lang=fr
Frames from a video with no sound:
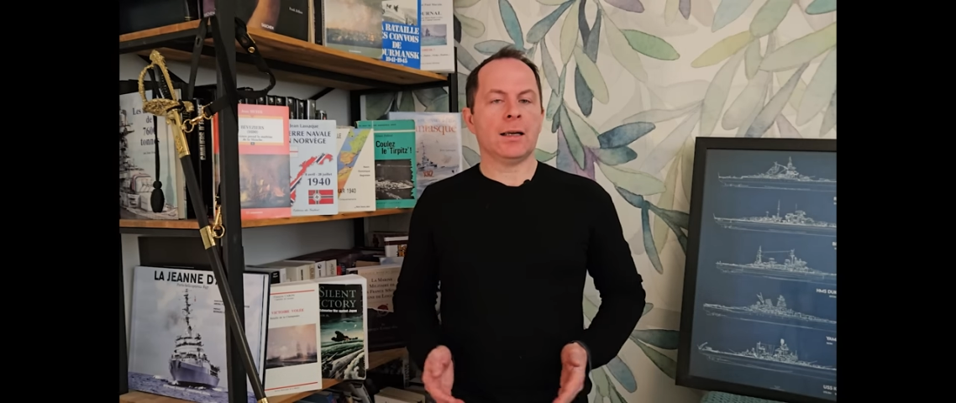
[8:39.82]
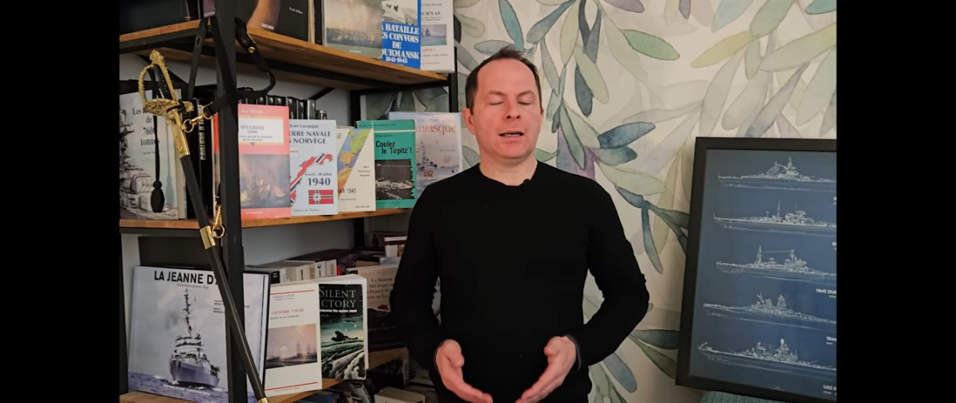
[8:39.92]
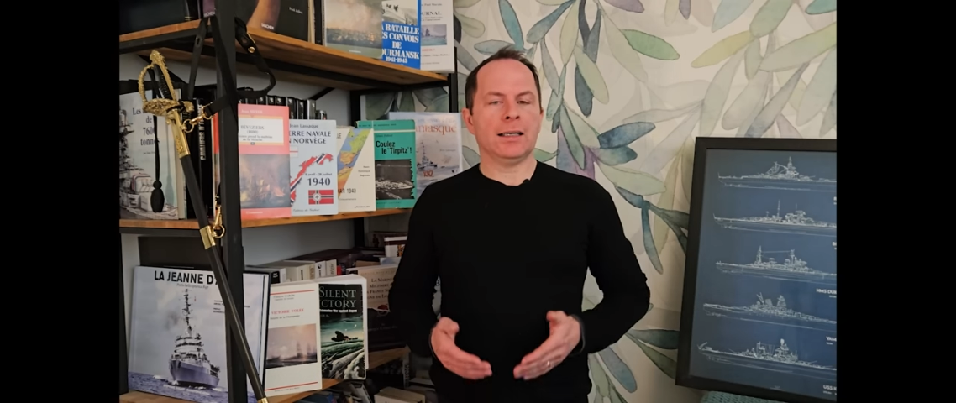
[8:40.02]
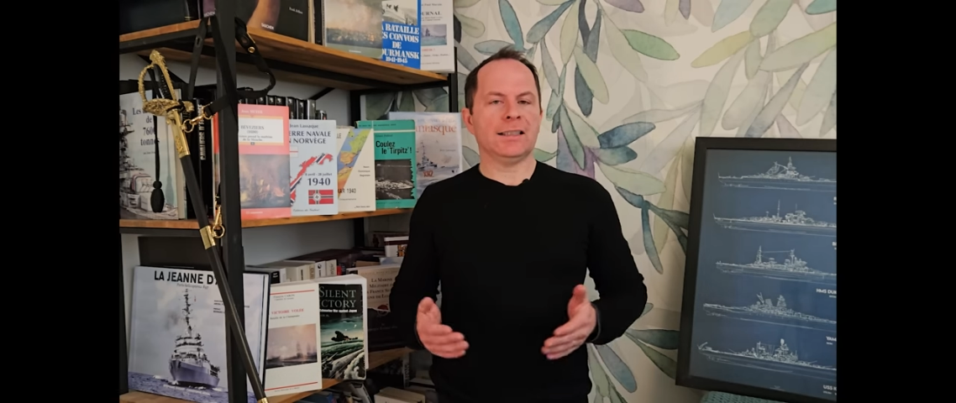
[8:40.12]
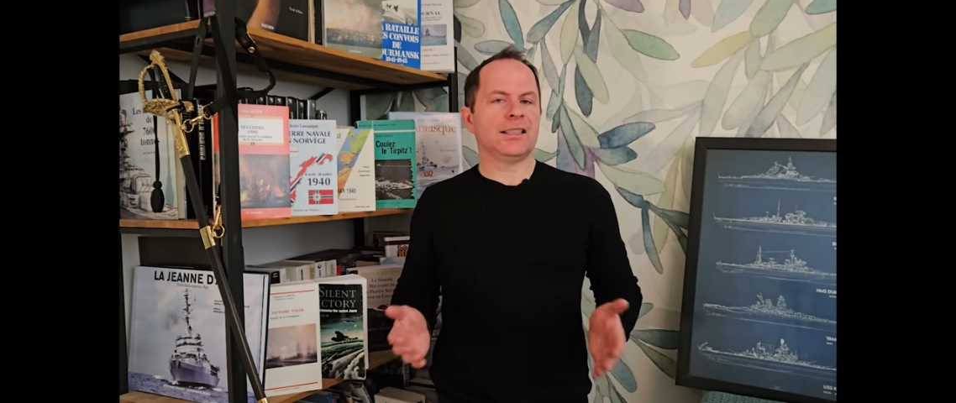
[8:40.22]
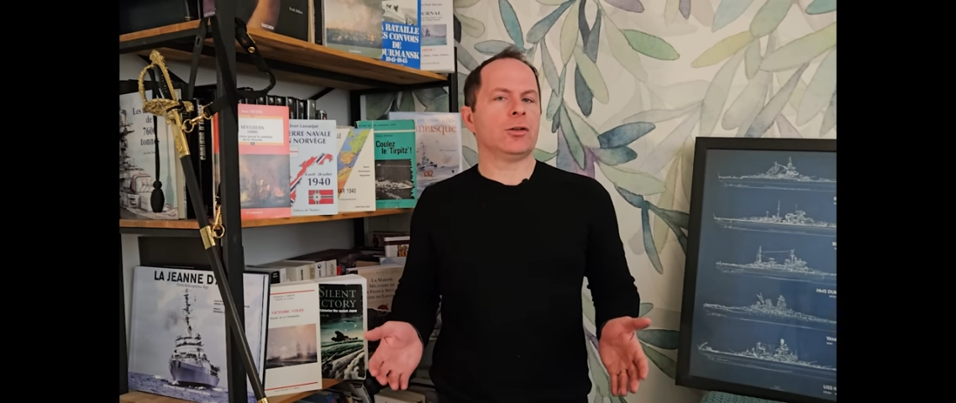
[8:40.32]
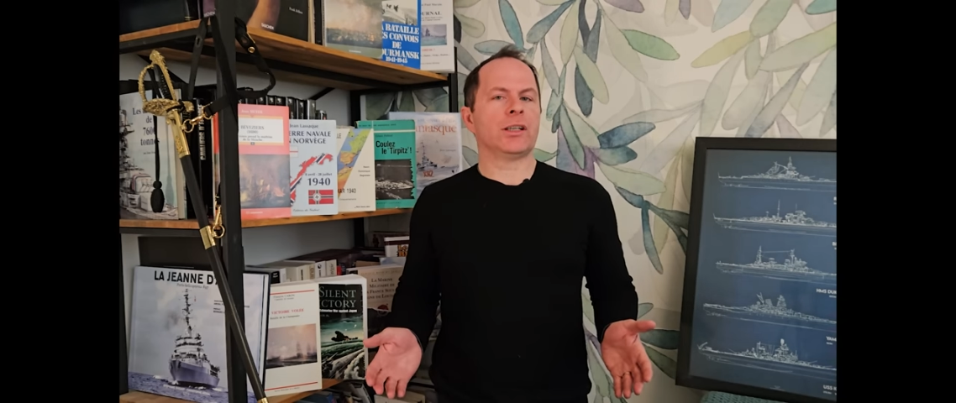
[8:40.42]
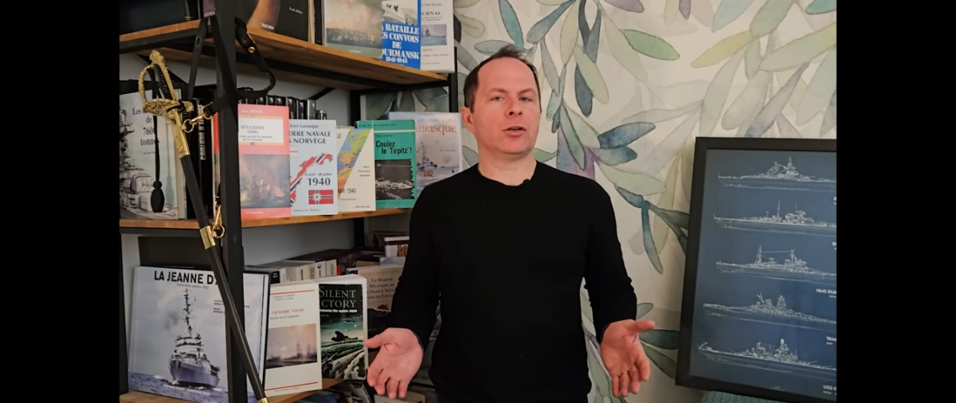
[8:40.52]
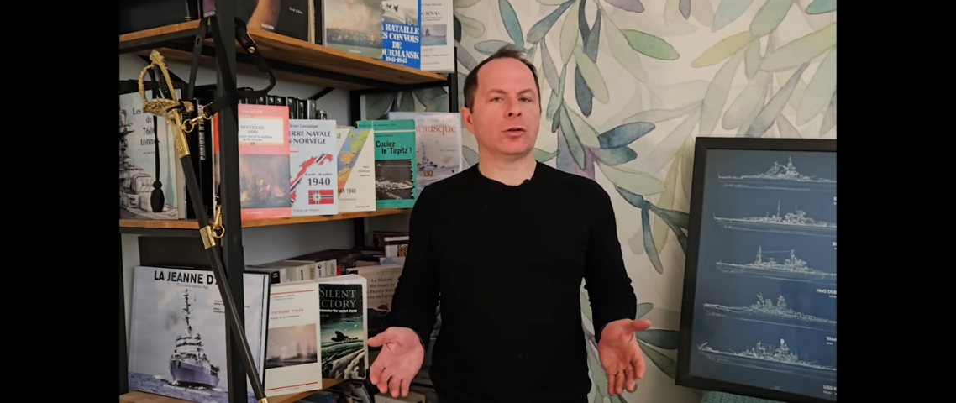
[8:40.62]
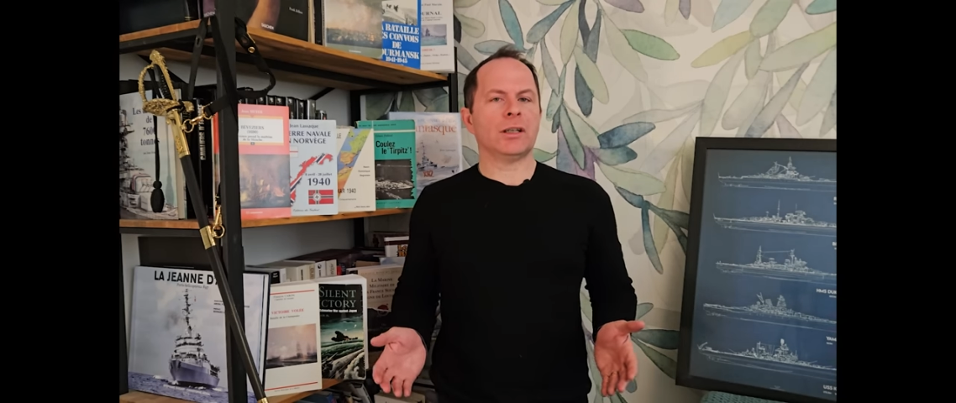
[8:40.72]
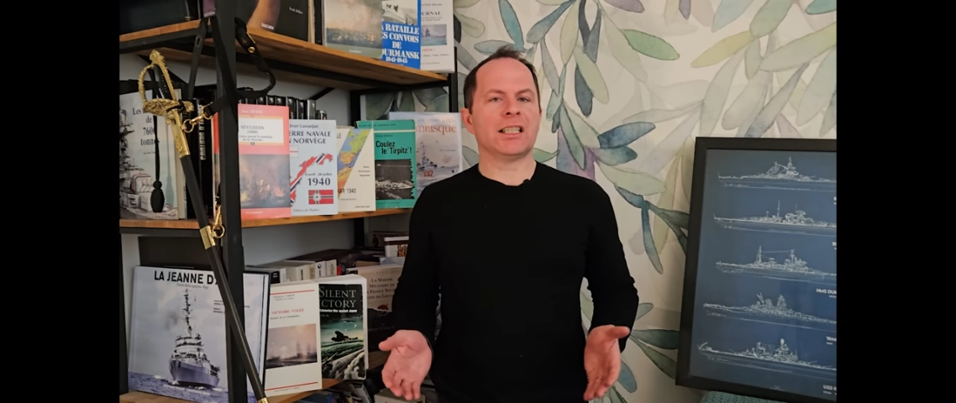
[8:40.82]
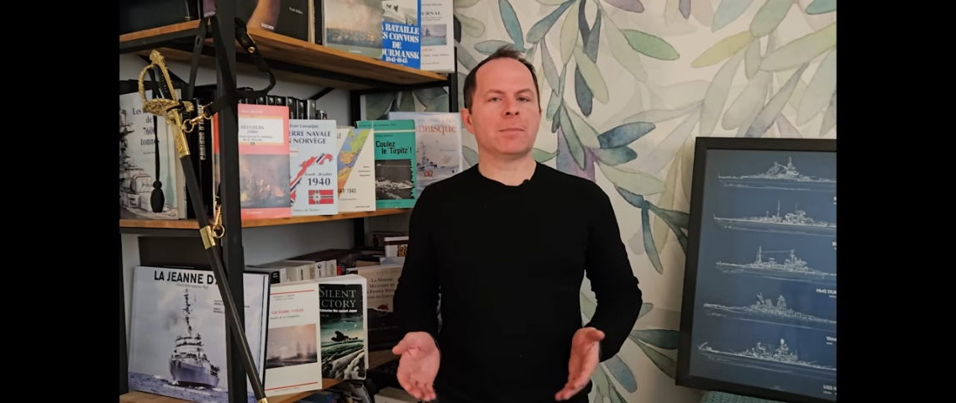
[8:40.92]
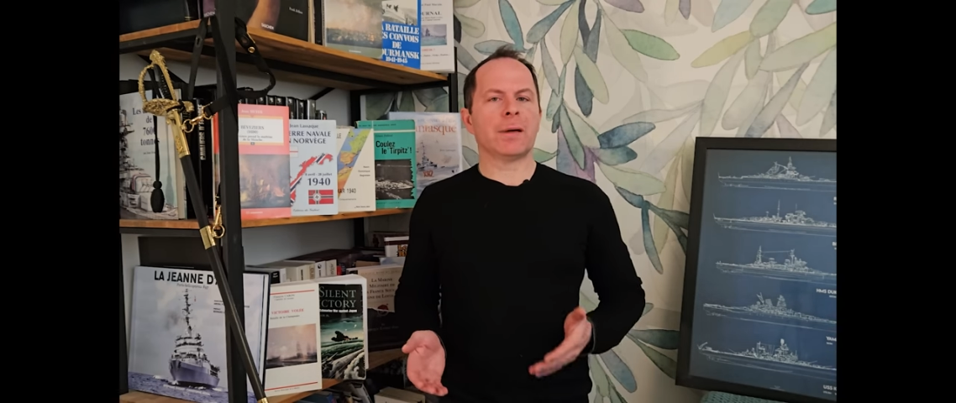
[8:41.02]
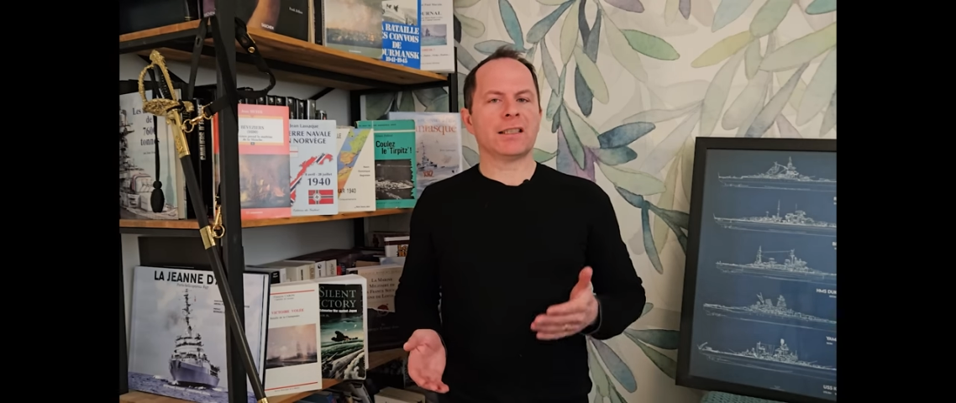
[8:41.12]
Les historiens ne connaissent pas